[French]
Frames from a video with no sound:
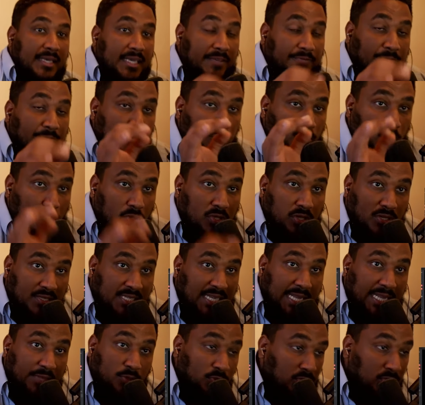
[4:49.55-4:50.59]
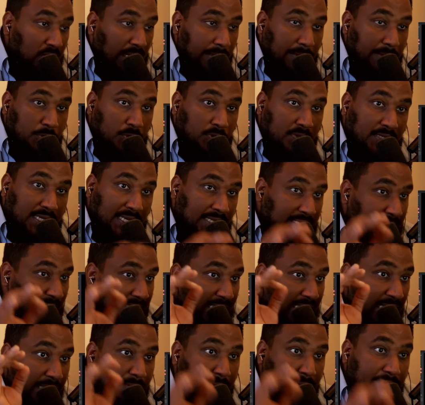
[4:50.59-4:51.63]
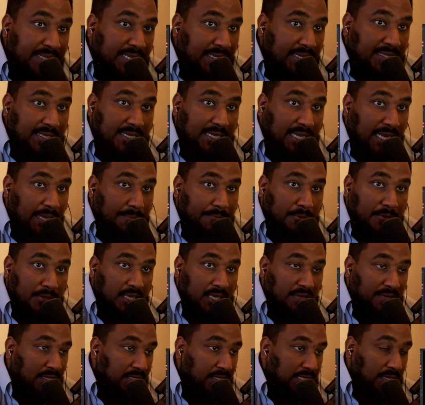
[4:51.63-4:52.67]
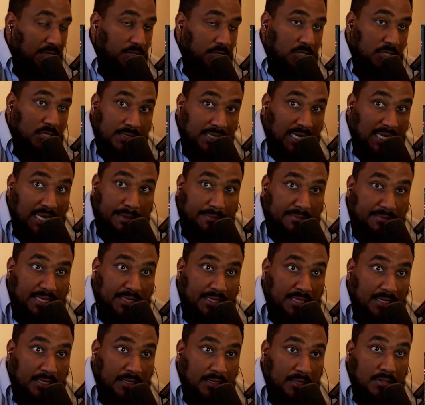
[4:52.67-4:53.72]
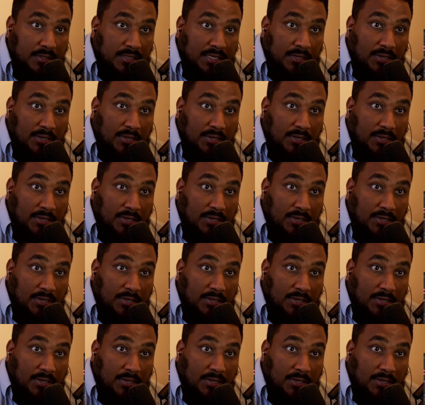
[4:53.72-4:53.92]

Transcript: Ils font tout le temps ça, tout le temps la même chose. Ça a été les mêmes techniques à l'époque avec Sardoche. C'est les mêmes techniques.